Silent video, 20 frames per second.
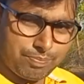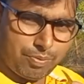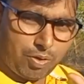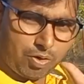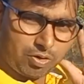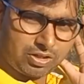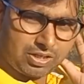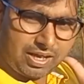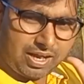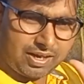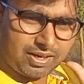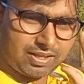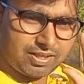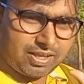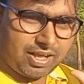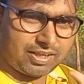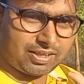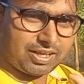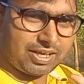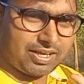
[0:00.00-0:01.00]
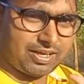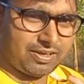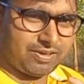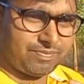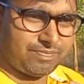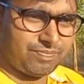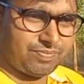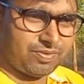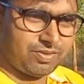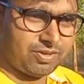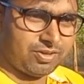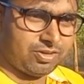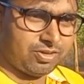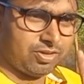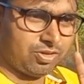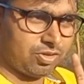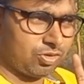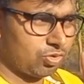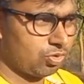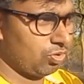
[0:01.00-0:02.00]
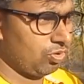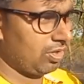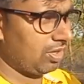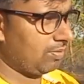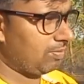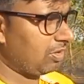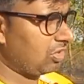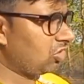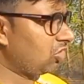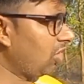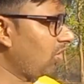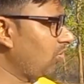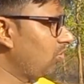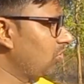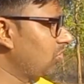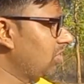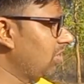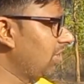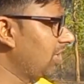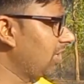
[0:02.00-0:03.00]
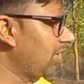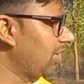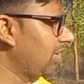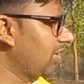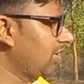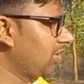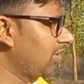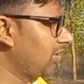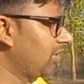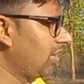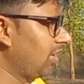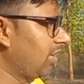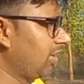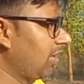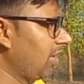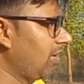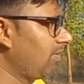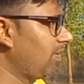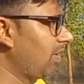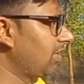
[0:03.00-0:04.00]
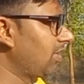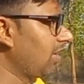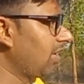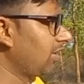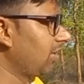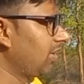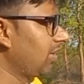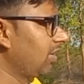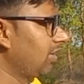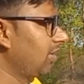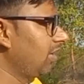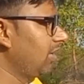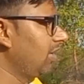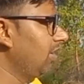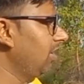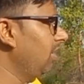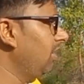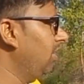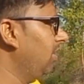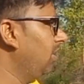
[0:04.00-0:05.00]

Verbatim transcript: बहुत ही आनंद आता है सुनने के बाद चारों ओर से अलग अलग तरह की आवाज़ें आती रहती हैं